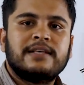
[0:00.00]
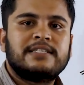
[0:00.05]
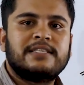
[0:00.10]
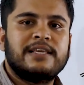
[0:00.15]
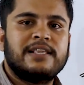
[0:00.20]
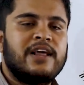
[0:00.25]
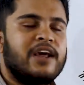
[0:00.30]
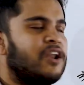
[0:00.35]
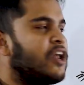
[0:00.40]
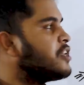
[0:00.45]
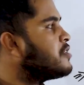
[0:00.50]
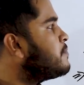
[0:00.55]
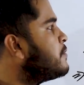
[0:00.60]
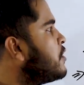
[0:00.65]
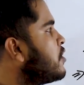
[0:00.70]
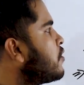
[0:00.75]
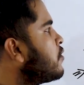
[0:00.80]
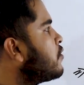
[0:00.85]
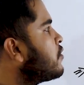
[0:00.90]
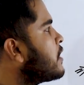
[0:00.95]
সিরিয়ালাইজ
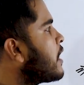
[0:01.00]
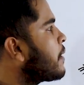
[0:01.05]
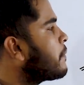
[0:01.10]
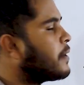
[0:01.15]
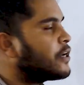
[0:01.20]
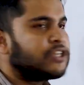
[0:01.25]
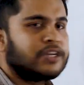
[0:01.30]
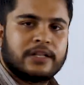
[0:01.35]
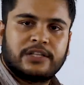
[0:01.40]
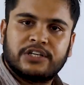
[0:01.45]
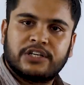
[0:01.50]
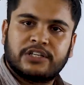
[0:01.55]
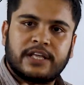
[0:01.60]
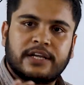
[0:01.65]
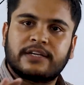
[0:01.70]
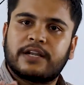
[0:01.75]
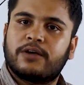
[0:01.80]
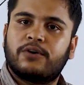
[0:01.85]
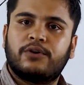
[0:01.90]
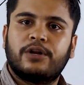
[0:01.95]
ভিডিওগুলো দেখবা সাথে সাথে
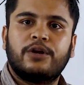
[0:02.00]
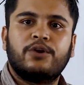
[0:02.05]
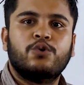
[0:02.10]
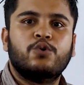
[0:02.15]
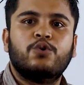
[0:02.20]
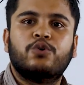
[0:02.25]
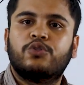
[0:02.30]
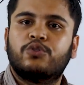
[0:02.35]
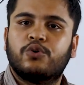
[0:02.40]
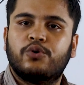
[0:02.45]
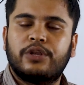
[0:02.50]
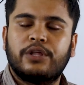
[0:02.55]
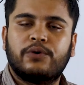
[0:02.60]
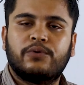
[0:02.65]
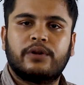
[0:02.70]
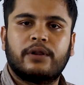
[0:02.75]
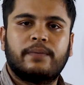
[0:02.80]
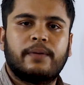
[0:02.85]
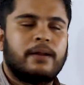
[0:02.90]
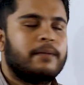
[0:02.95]
একটা করে নোট তৈরি
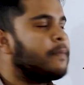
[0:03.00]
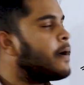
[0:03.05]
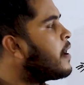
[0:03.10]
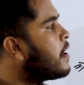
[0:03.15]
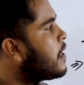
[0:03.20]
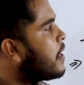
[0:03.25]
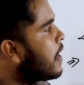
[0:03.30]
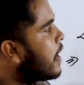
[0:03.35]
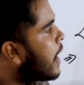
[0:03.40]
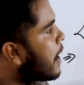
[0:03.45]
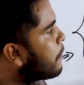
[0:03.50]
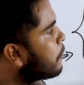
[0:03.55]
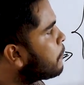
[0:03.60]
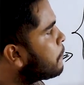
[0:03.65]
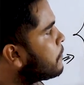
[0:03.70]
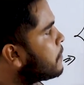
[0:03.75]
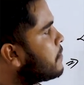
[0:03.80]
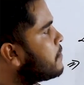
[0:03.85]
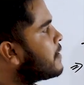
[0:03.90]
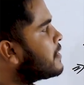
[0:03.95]
করে ফেলবা এবং
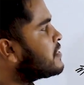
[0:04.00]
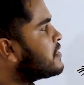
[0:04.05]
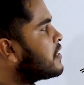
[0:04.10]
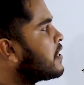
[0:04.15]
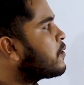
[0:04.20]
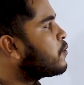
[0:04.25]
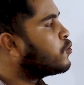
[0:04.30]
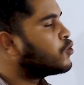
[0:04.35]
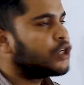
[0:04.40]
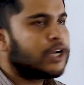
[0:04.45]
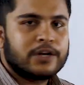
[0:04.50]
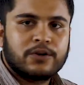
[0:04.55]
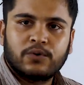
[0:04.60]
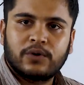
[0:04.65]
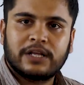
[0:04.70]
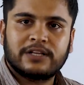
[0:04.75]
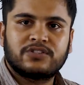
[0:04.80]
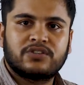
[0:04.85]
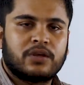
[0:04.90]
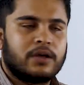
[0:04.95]
প্রিভিয়াস এর
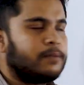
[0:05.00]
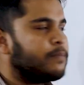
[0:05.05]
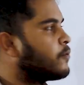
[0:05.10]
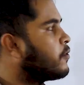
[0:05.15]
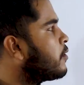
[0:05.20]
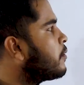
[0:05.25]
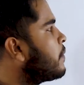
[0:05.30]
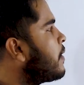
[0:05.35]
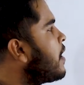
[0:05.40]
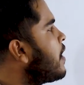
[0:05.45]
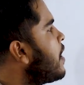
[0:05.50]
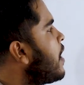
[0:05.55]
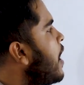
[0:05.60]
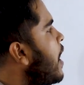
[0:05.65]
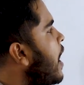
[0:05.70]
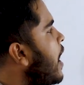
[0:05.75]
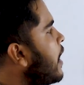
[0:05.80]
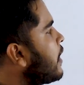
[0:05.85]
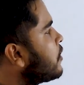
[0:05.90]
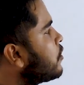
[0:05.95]
কোশ্চেনগুলো সলভ করবা
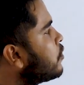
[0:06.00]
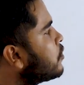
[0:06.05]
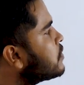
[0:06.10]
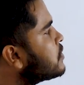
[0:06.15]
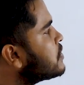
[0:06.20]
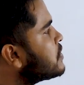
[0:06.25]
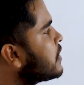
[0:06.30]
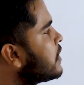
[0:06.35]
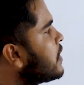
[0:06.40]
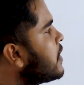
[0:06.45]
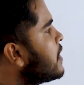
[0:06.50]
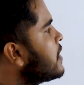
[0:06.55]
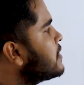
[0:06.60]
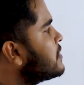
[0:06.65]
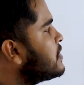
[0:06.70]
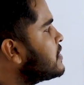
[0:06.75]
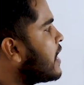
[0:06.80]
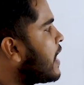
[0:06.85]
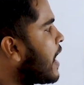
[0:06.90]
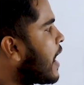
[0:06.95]
আর হচ্ছে
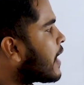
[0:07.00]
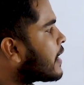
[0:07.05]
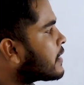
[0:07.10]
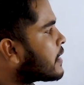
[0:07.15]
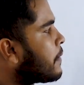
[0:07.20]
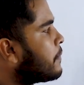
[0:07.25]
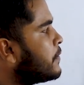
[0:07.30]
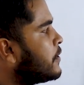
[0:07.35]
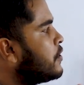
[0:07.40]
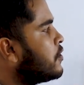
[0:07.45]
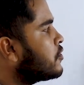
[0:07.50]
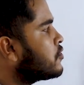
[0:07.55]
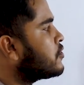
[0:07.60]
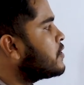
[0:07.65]
যে একটা ভিডিও